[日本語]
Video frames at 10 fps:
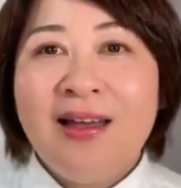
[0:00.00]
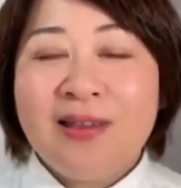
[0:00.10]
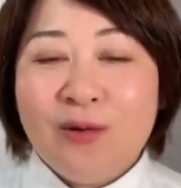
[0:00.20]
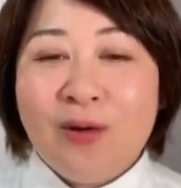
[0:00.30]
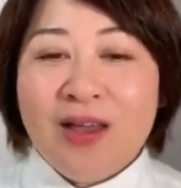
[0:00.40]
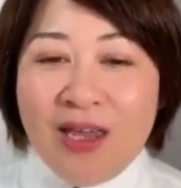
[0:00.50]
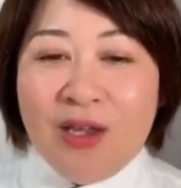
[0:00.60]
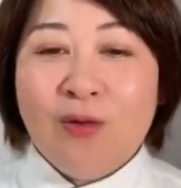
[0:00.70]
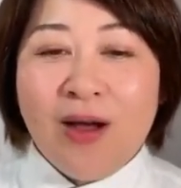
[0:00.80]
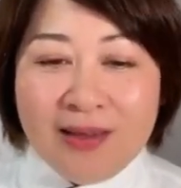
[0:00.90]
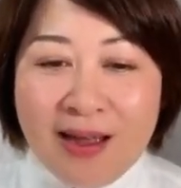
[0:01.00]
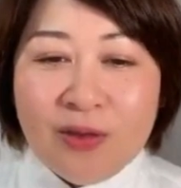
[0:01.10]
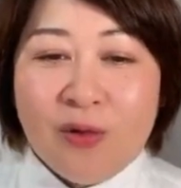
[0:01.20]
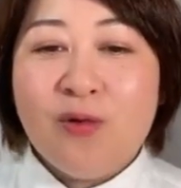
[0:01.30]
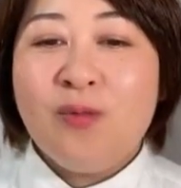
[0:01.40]
えた方がいいのかな
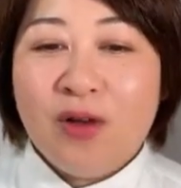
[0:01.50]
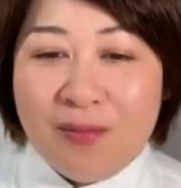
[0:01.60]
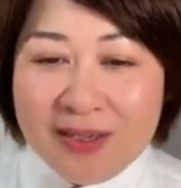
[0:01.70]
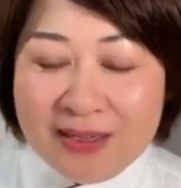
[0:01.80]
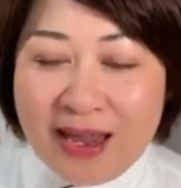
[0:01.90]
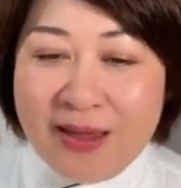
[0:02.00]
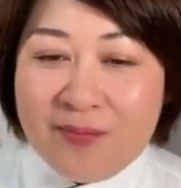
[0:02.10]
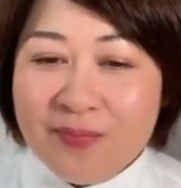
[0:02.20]
と思いますね。